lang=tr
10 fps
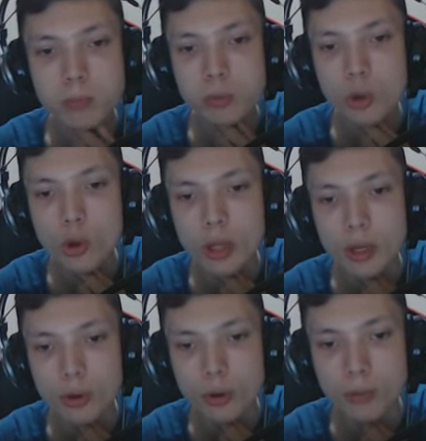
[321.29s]
Bunu
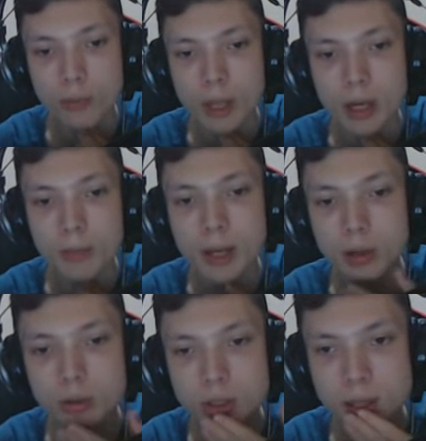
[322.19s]
öneriyorum. Yani ben
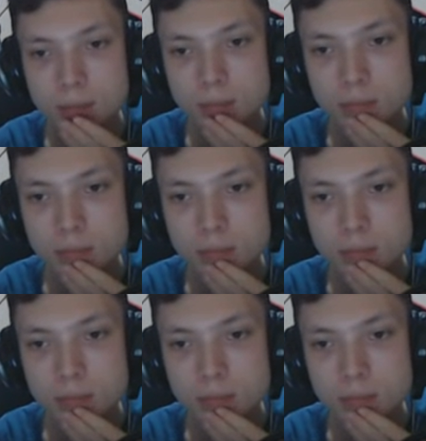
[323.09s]
olsam